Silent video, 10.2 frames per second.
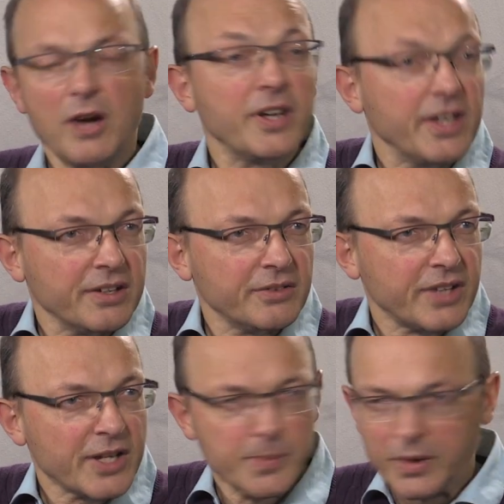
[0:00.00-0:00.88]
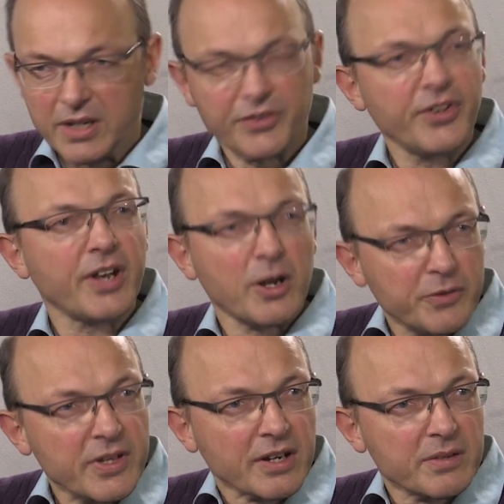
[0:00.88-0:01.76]
auch ich und respektieren sicher
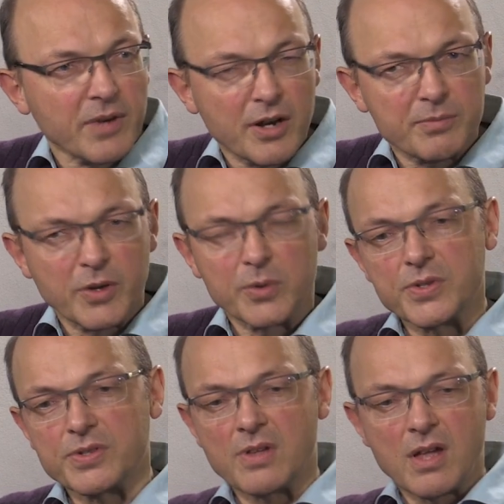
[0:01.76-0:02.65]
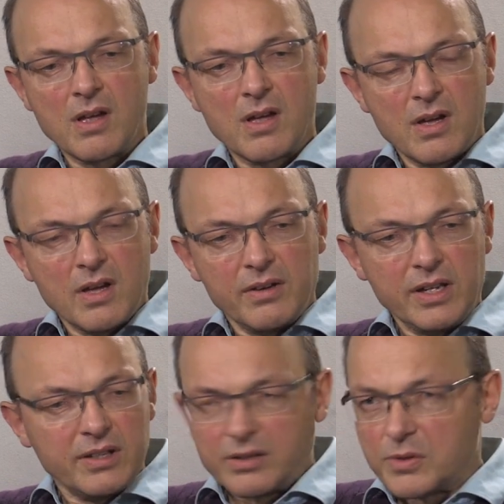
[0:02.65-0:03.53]
auch wir im großen,
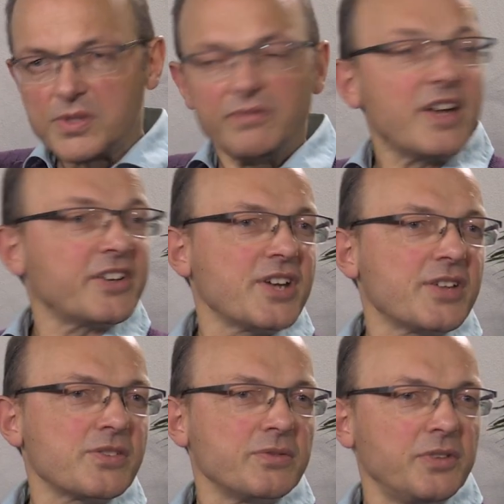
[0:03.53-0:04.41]
in der großen Wertschätzung